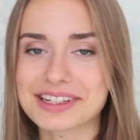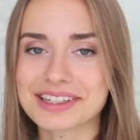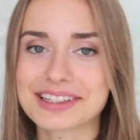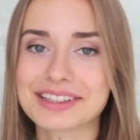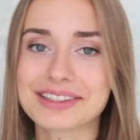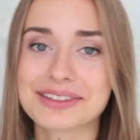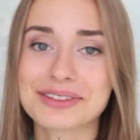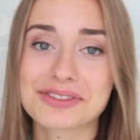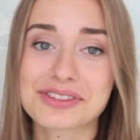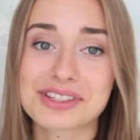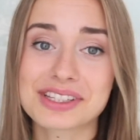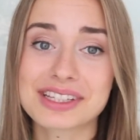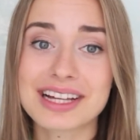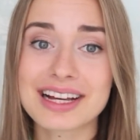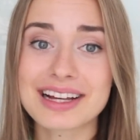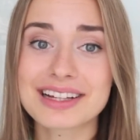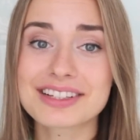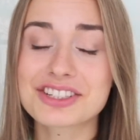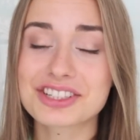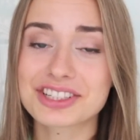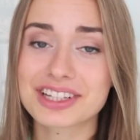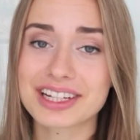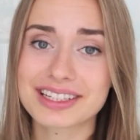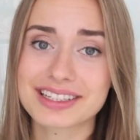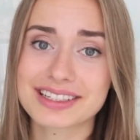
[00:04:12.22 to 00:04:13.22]
но всегда
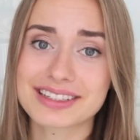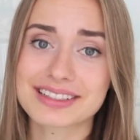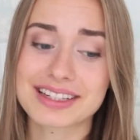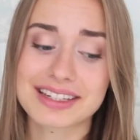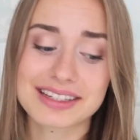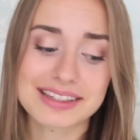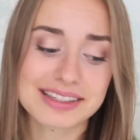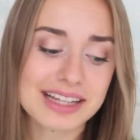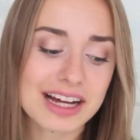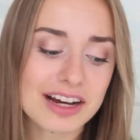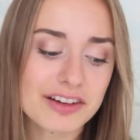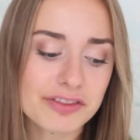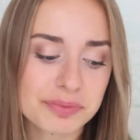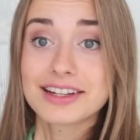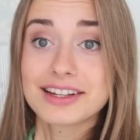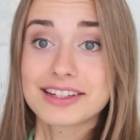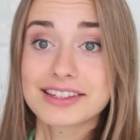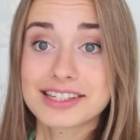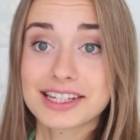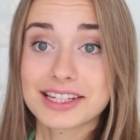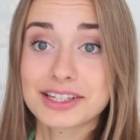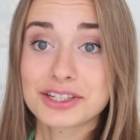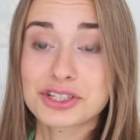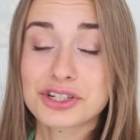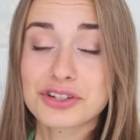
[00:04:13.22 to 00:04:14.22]
читайте состав.
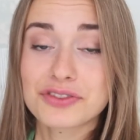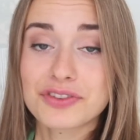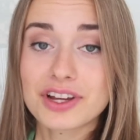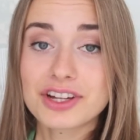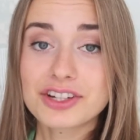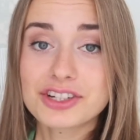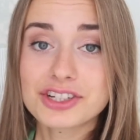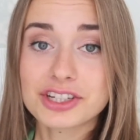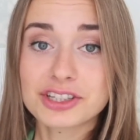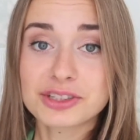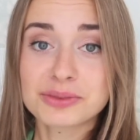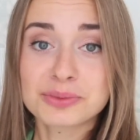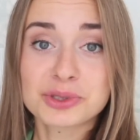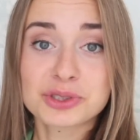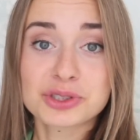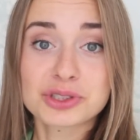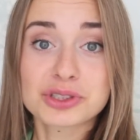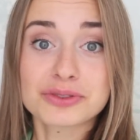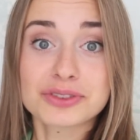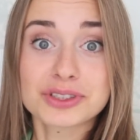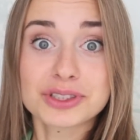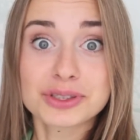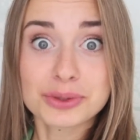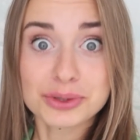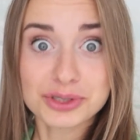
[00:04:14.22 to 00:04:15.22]
Следующая вещь, я думаю,
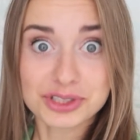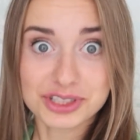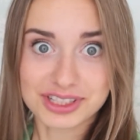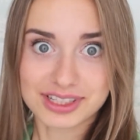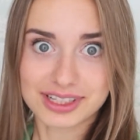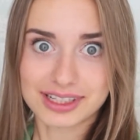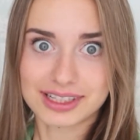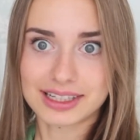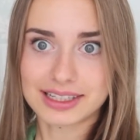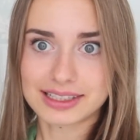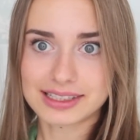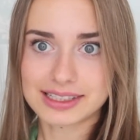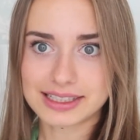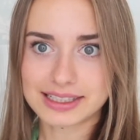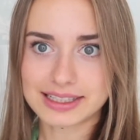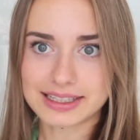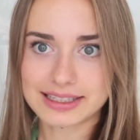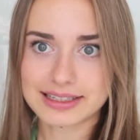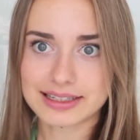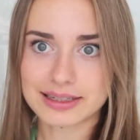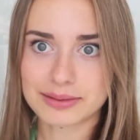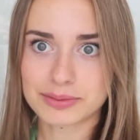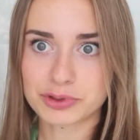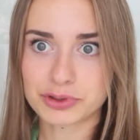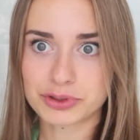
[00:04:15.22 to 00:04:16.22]
что вы тоже
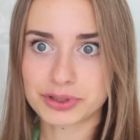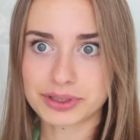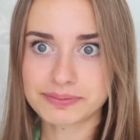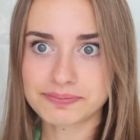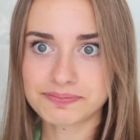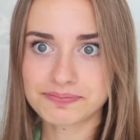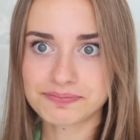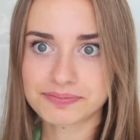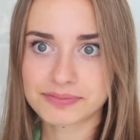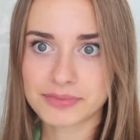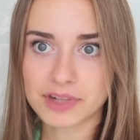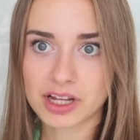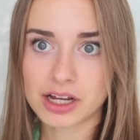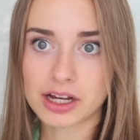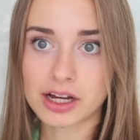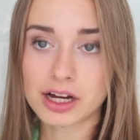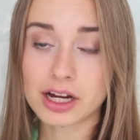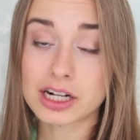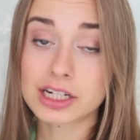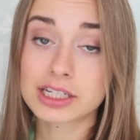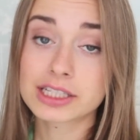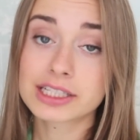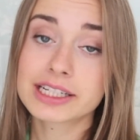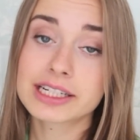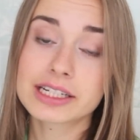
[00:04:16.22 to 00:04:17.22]
согласитесь со мной.
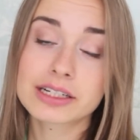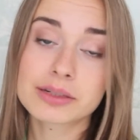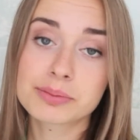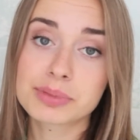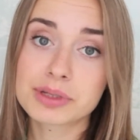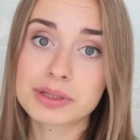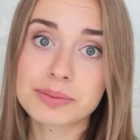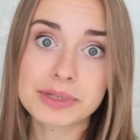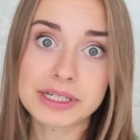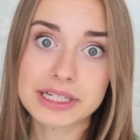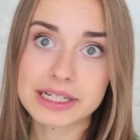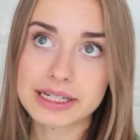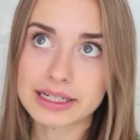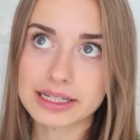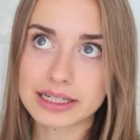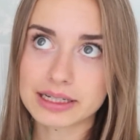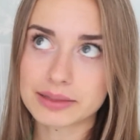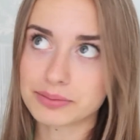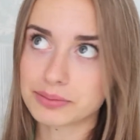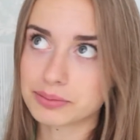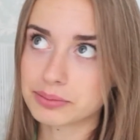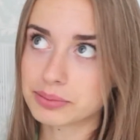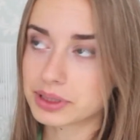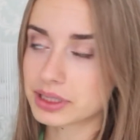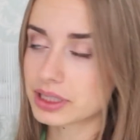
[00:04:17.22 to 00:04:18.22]
Гарнир Биби
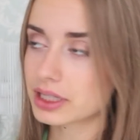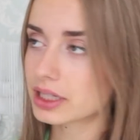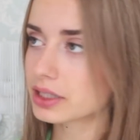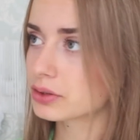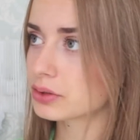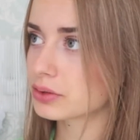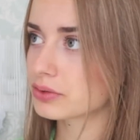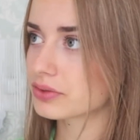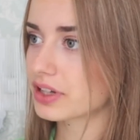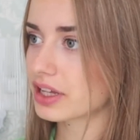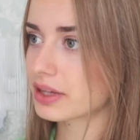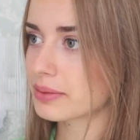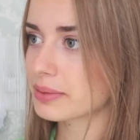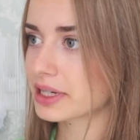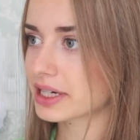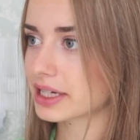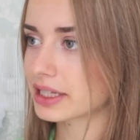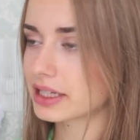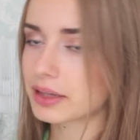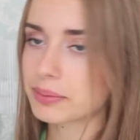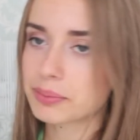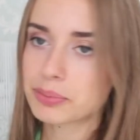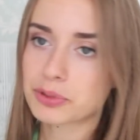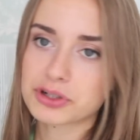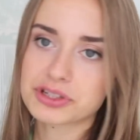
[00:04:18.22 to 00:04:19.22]
Крем. Было одно время,
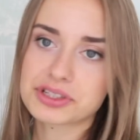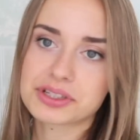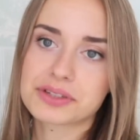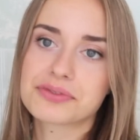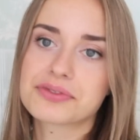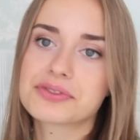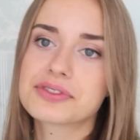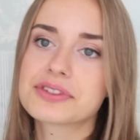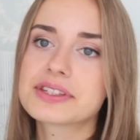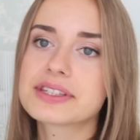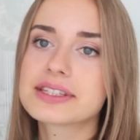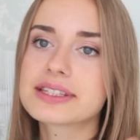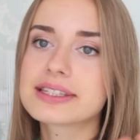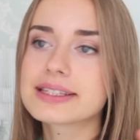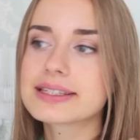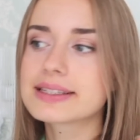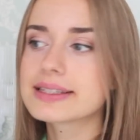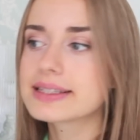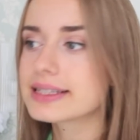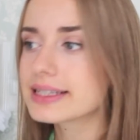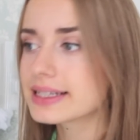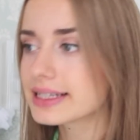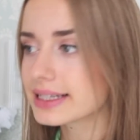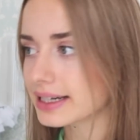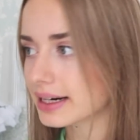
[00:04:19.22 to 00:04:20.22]
когда просто
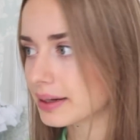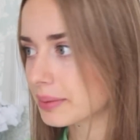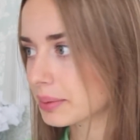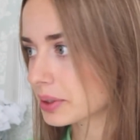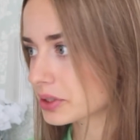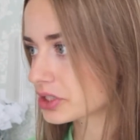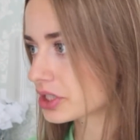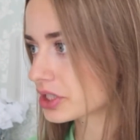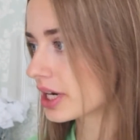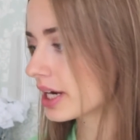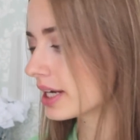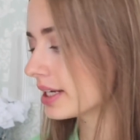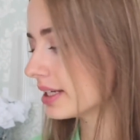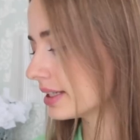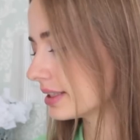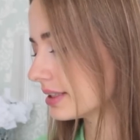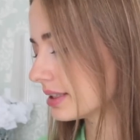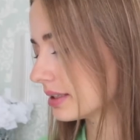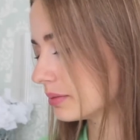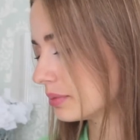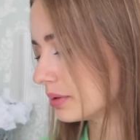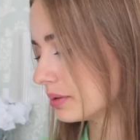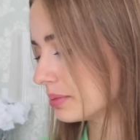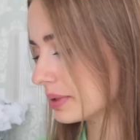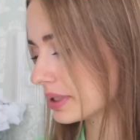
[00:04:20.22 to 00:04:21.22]
все обожали
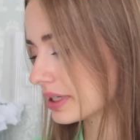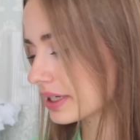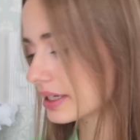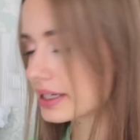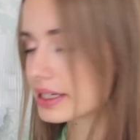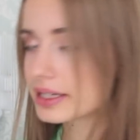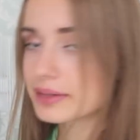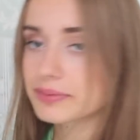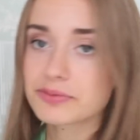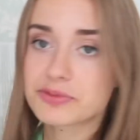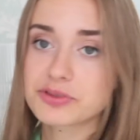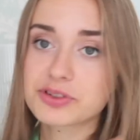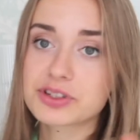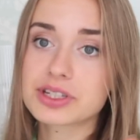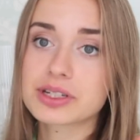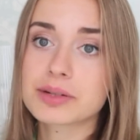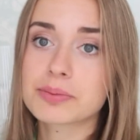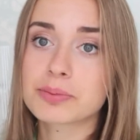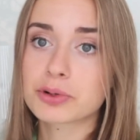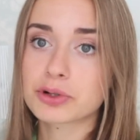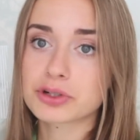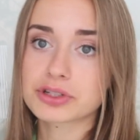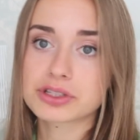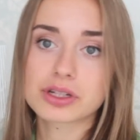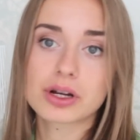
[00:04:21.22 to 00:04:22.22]
этот Биби Крем, все
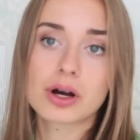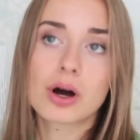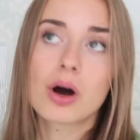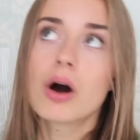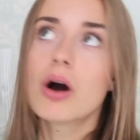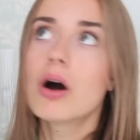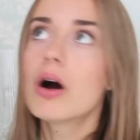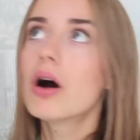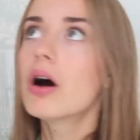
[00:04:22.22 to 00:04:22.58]
просто...